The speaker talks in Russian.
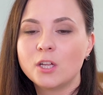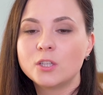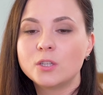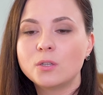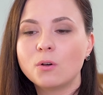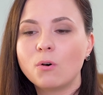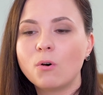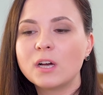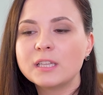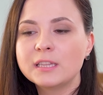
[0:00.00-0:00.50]

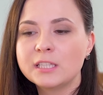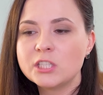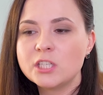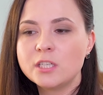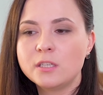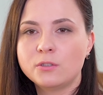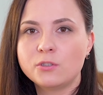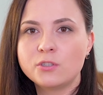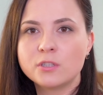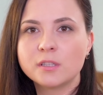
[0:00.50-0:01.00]
то
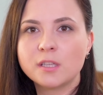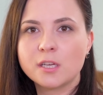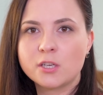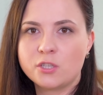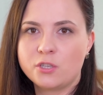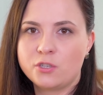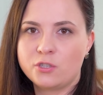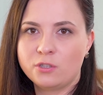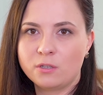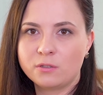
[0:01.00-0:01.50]
отношения точно так же
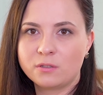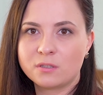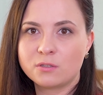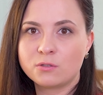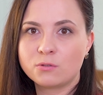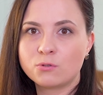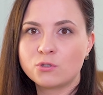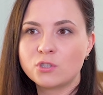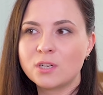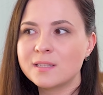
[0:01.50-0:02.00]
начинают
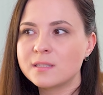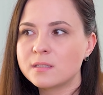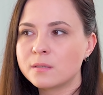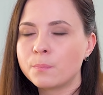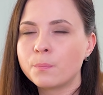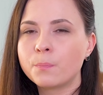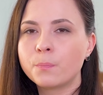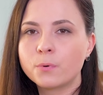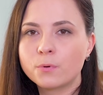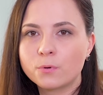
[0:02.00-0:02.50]
разрушаться
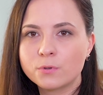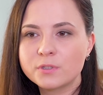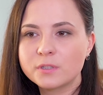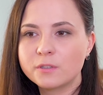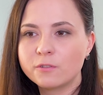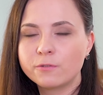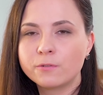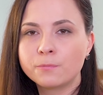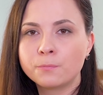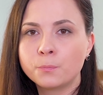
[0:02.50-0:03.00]
просто
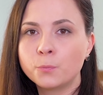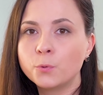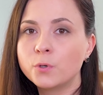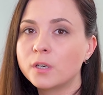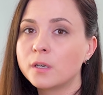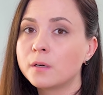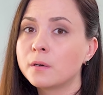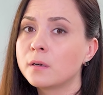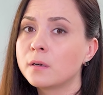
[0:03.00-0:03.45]
в пух и